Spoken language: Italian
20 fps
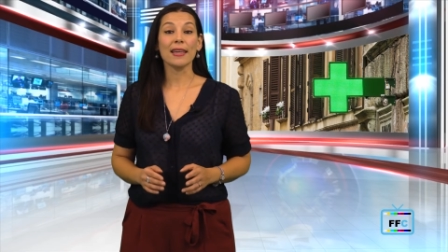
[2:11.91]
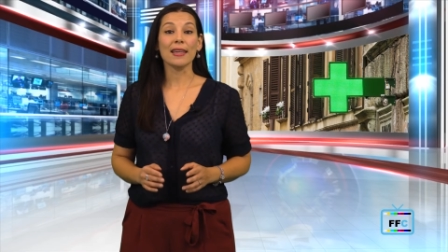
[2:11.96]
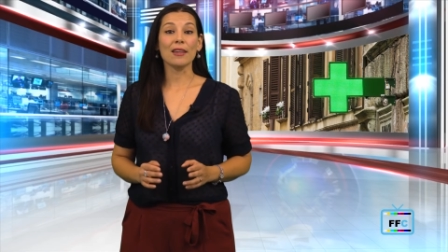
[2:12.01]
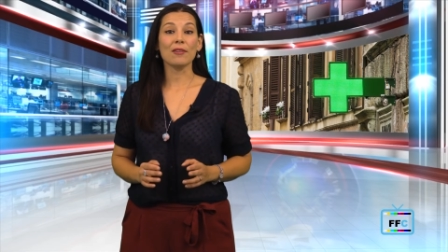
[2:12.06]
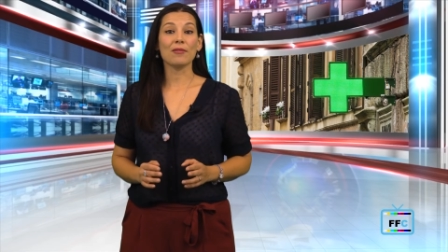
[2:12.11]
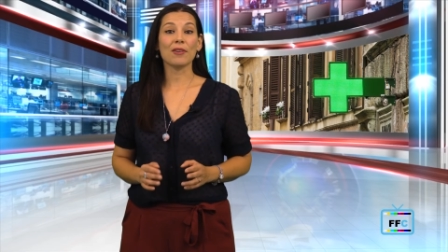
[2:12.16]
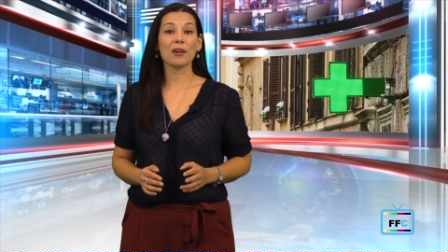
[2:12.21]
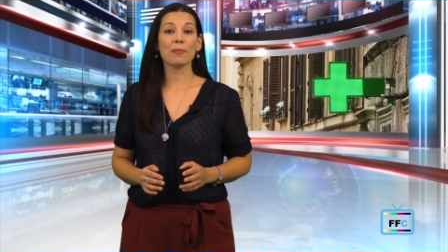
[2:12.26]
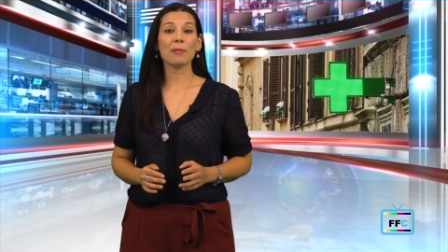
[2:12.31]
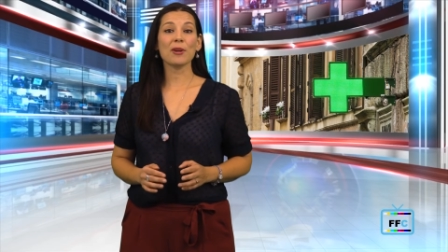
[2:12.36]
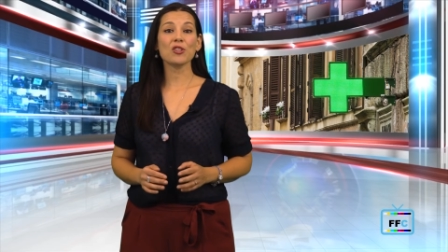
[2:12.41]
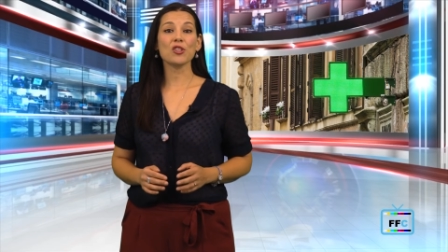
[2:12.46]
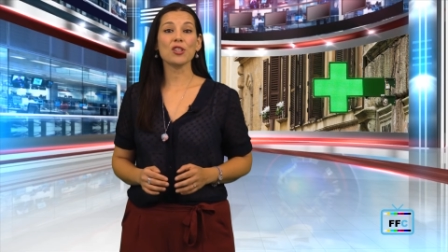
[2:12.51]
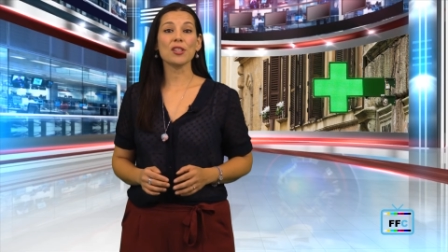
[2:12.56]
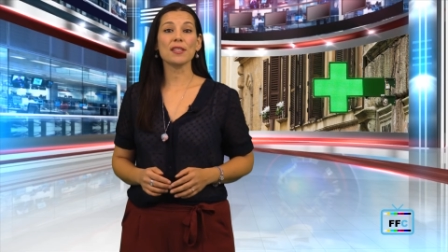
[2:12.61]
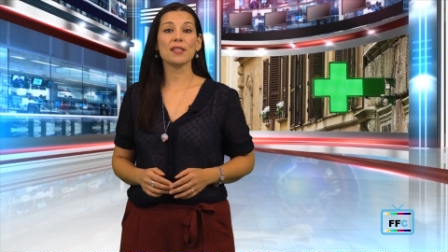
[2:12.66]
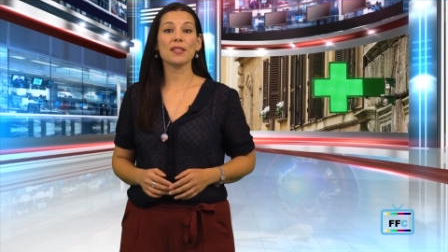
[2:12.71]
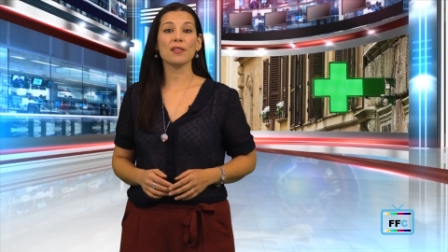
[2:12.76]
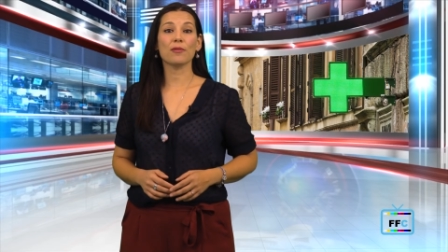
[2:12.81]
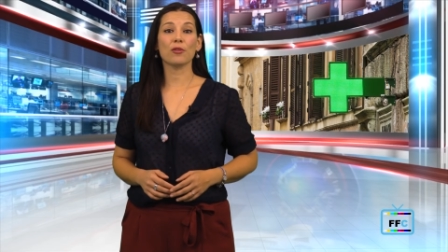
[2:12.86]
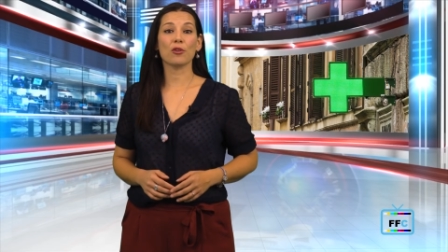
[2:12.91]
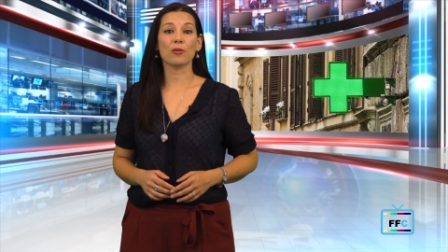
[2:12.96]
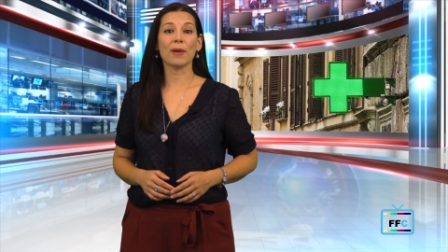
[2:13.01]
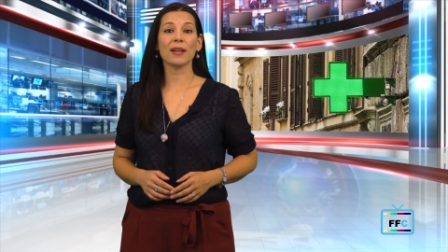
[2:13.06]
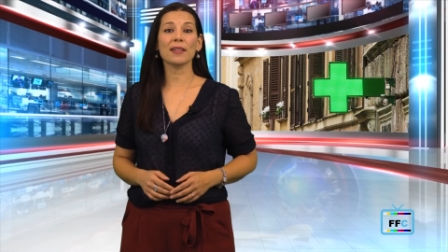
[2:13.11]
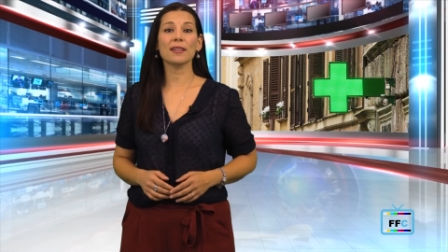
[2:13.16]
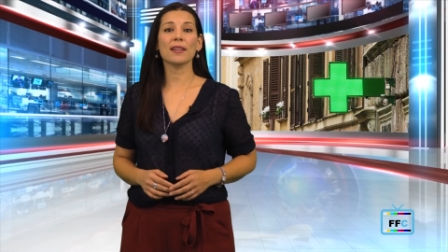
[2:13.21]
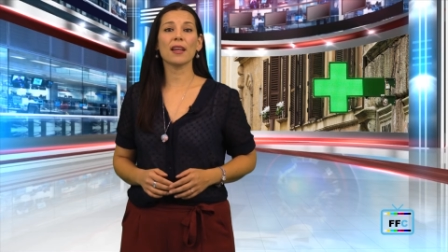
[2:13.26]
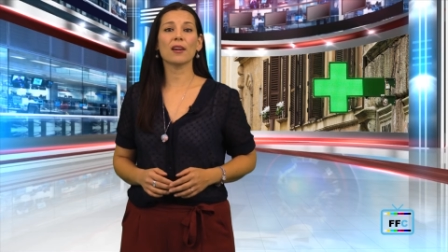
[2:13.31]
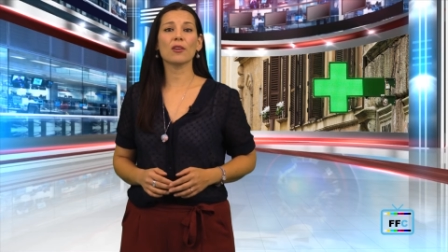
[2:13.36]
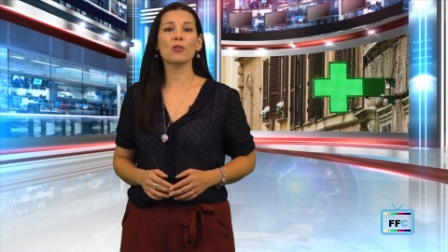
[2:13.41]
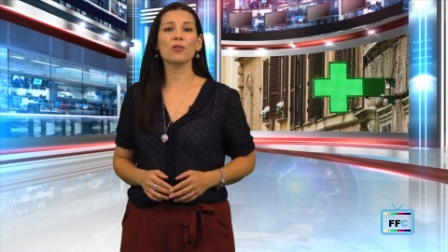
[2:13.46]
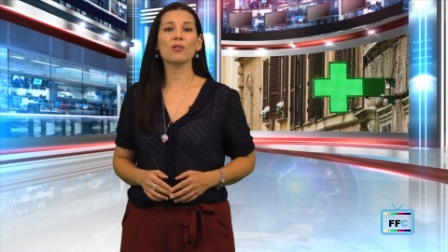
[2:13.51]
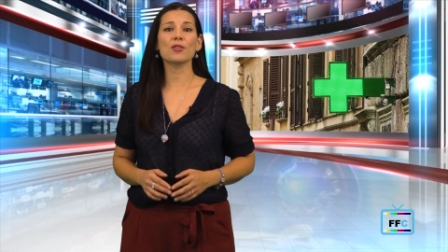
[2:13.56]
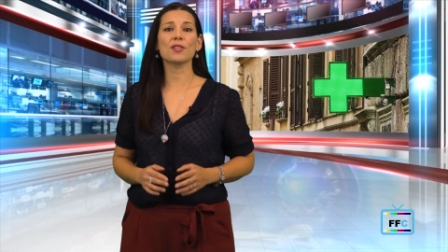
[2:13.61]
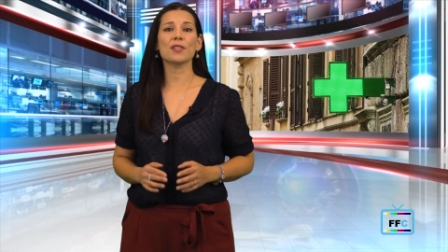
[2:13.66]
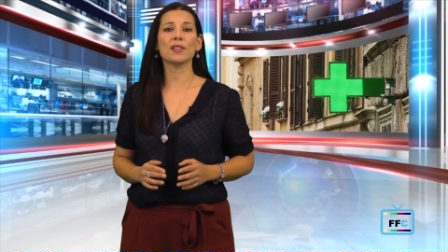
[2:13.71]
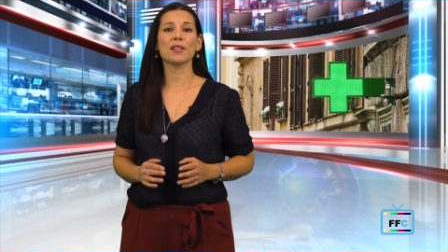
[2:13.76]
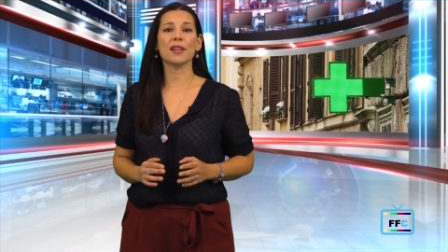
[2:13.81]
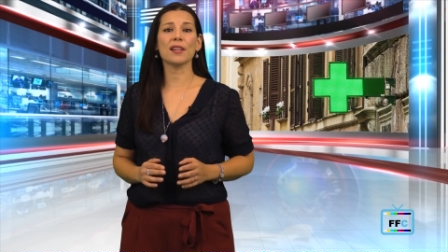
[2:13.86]
I farmacisti formati da
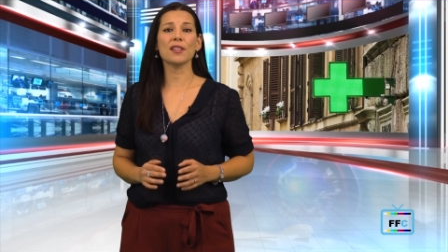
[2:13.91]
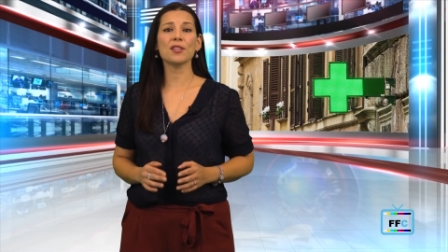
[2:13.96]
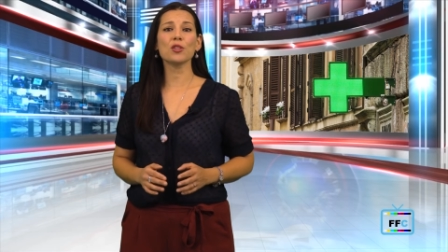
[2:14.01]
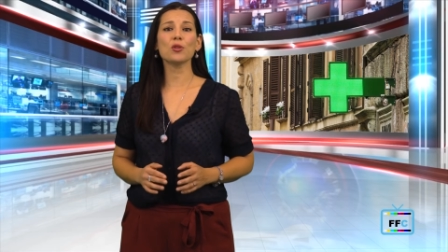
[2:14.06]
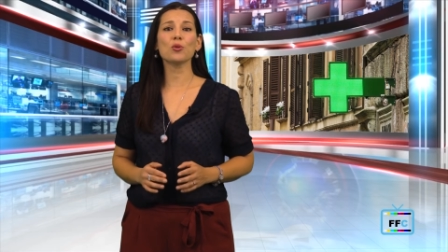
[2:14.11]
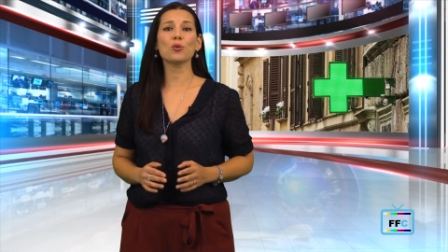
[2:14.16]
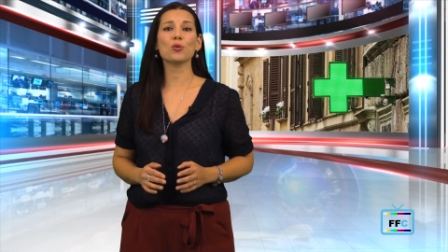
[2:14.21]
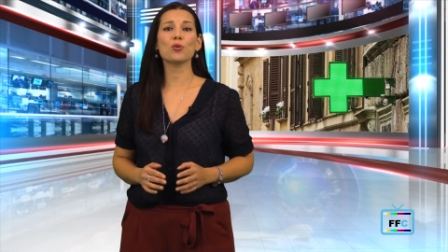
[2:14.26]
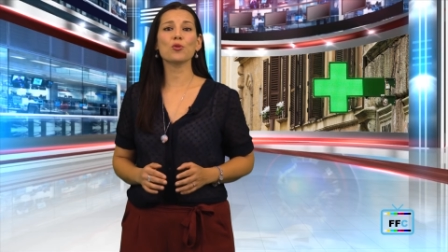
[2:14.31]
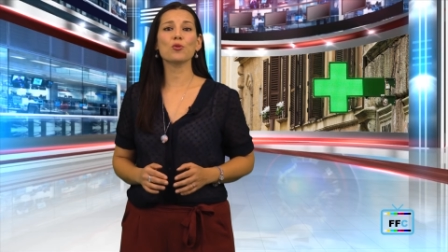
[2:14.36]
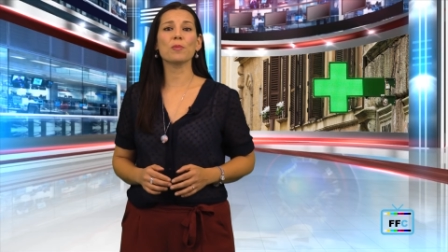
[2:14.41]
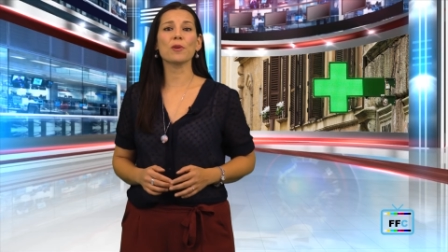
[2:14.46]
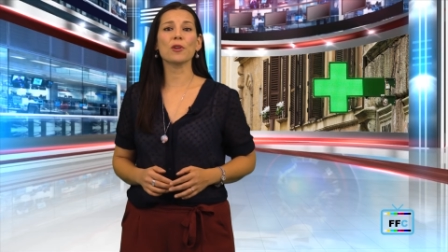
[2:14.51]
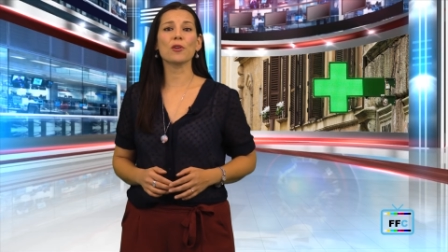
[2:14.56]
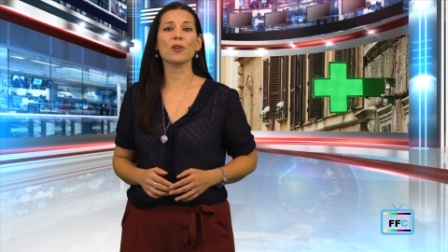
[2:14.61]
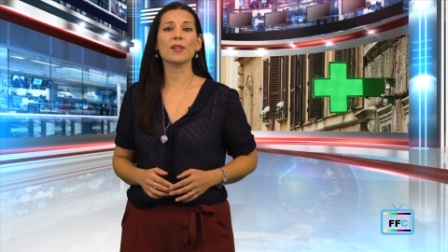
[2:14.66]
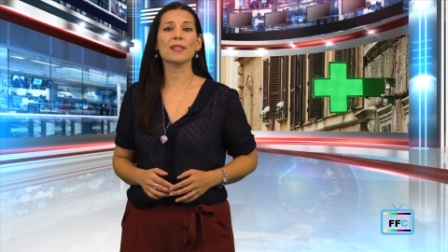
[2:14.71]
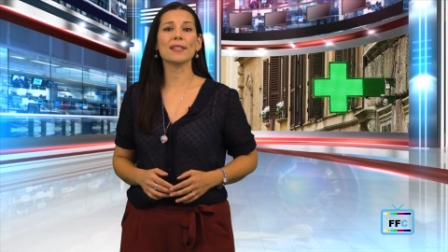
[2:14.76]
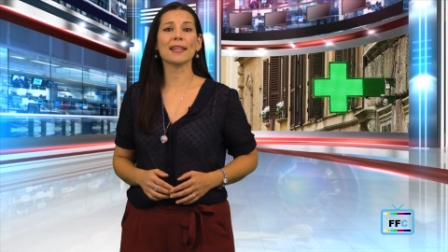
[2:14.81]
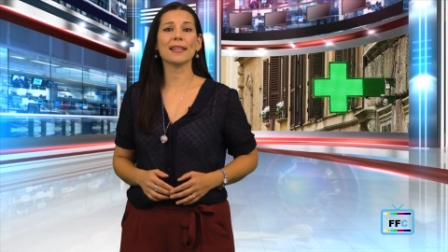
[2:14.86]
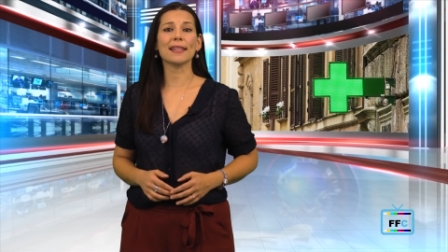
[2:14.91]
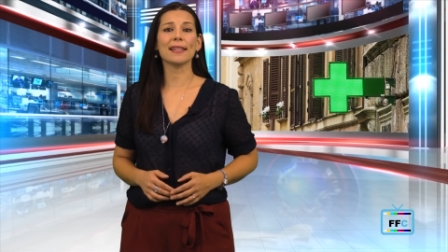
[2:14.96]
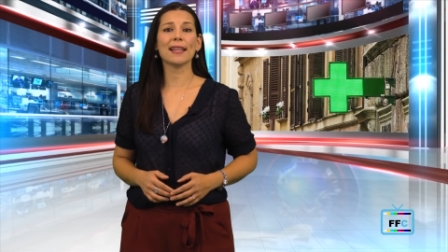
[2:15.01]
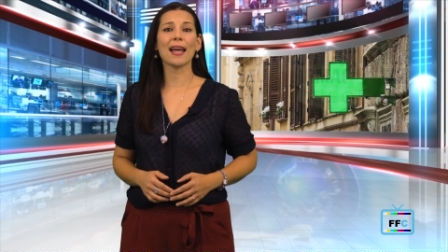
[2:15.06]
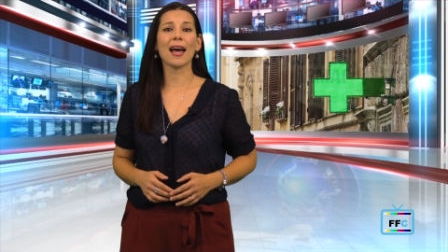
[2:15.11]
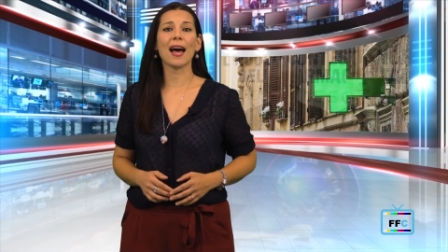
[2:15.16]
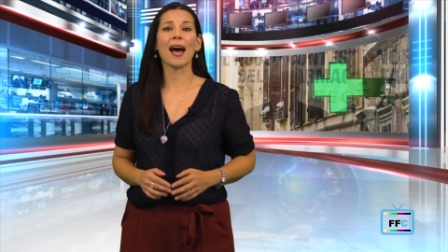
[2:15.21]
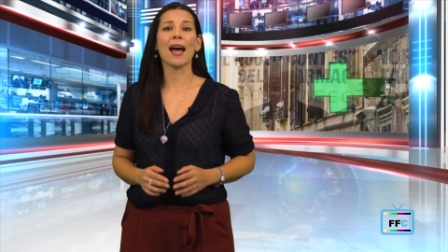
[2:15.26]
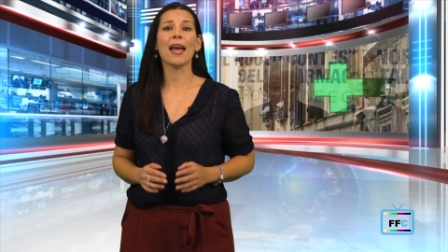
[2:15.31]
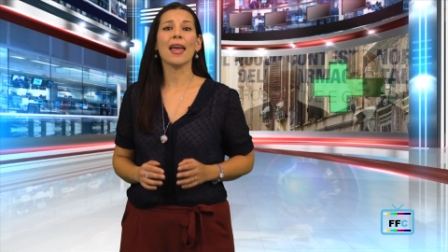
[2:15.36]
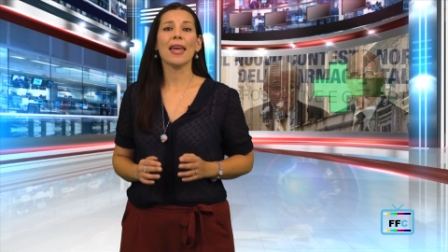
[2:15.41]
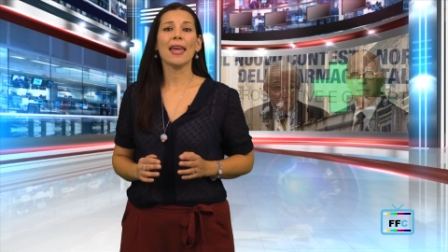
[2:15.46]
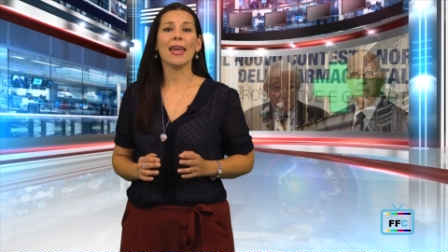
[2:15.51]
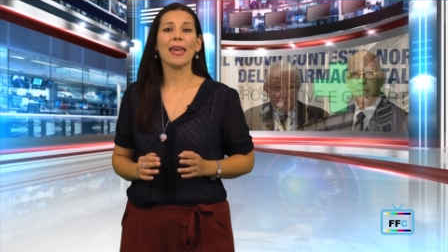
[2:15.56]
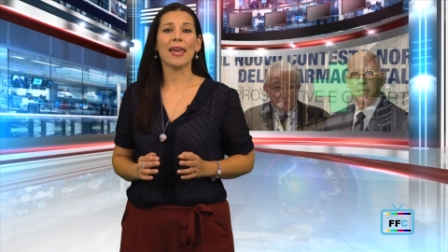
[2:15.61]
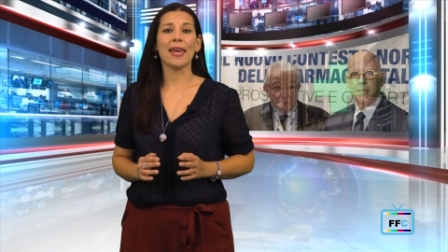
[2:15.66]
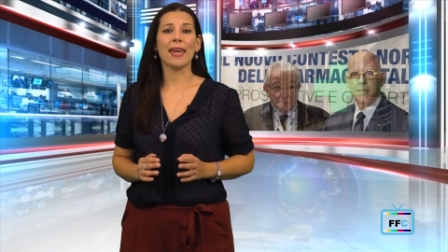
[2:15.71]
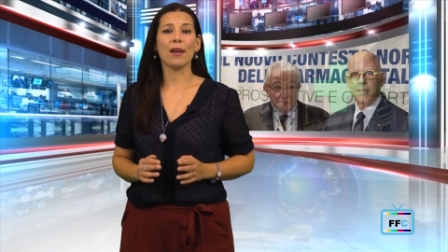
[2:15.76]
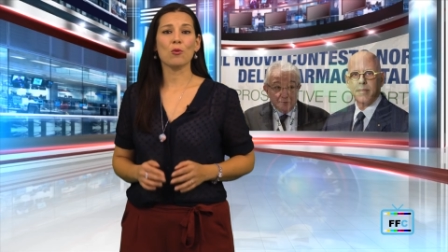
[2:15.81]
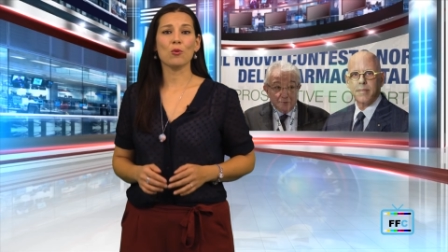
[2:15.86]
corsi dell'Istituto Superiore di Sanità e